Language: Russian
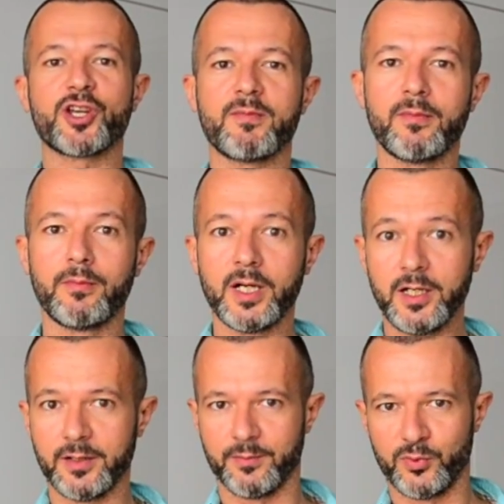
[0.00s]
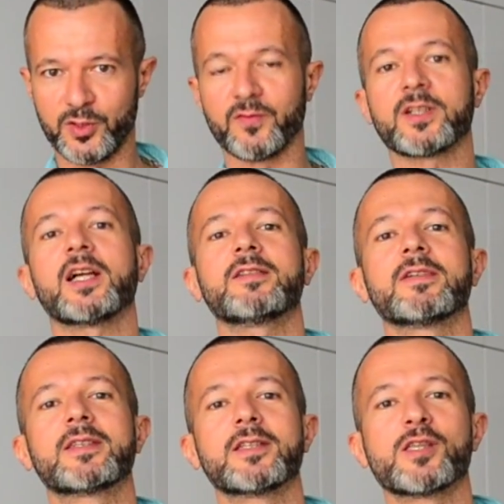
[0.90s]
чем мы будем
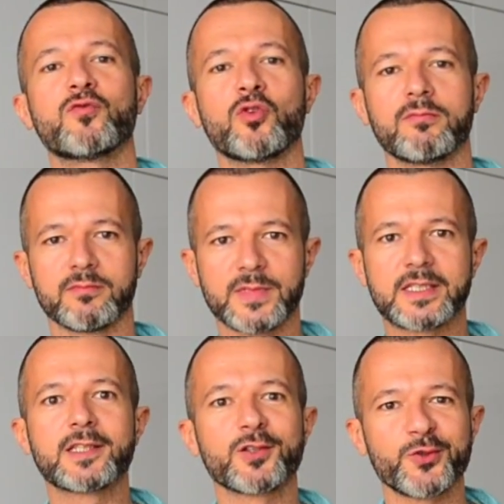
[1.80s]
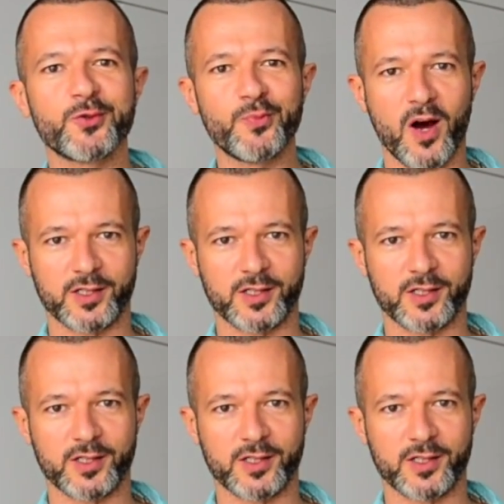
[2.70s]
выкладывать на него сырную